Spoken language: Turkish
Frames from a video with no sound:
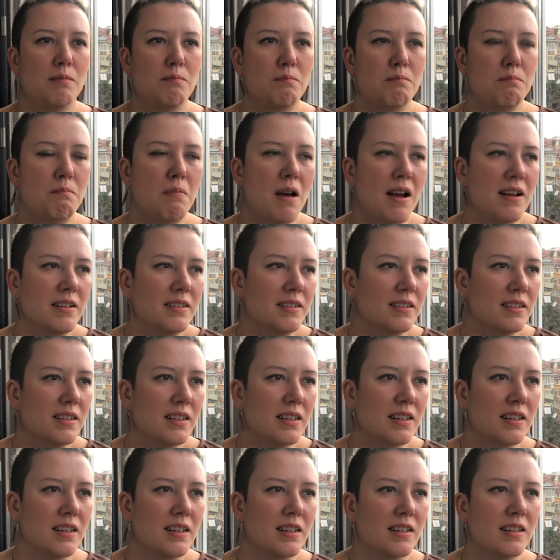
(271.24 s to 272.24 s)
Ben
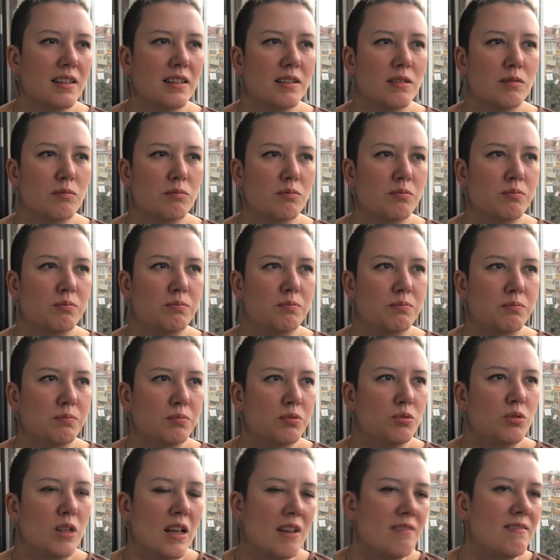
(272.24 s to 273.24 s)
e,
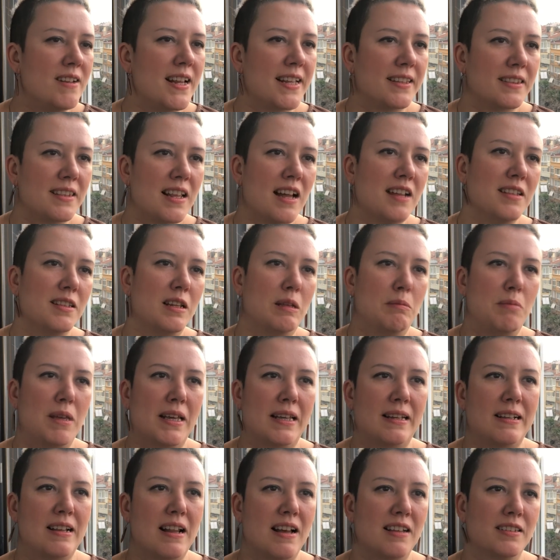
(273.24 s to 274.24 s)
bu devletten de
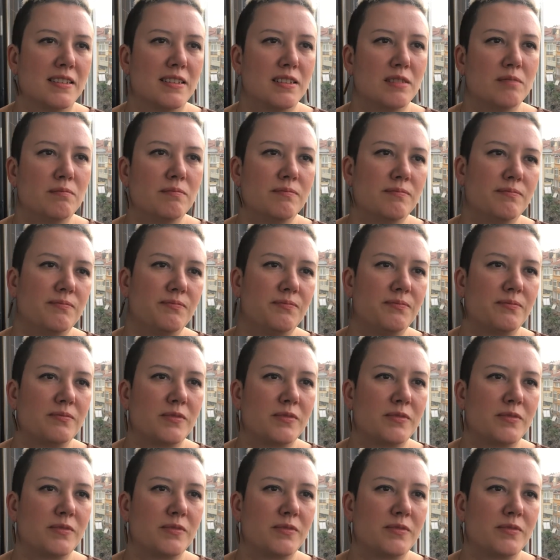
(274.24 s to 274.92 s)
beklentim